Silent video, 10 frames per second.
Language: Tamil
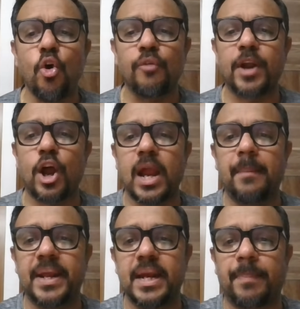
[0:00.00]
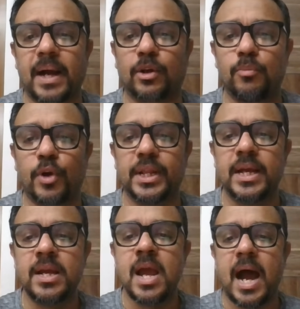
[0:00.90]
ஓவரால் அப்படின்னு பார்க்கும் பொழுது
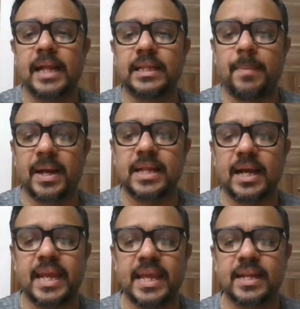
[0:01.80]
அந்த மாதிரி தான் அங்கே